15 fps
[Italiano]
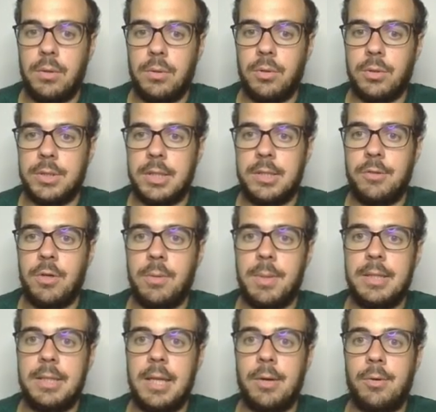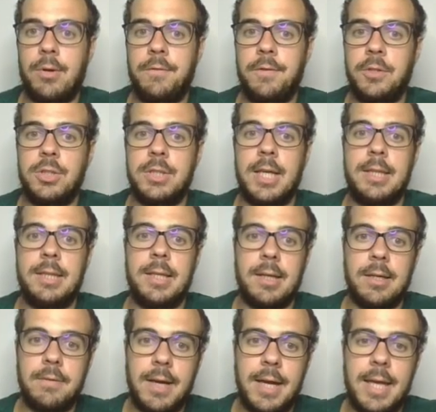o se si vuole mantenere con l'F7
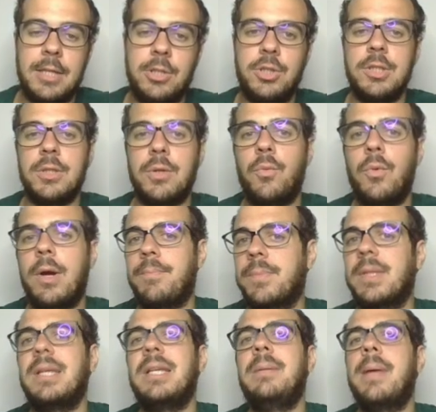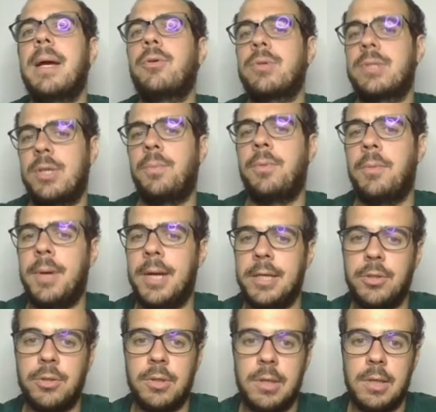arriva E5, il bianco sta un po'
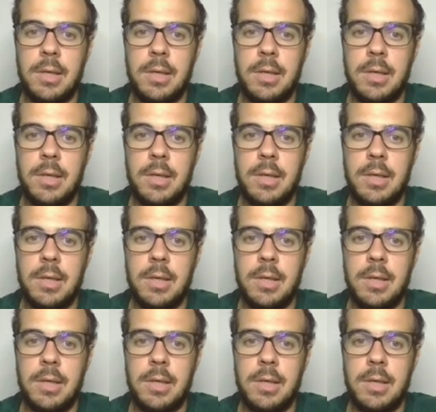meglio.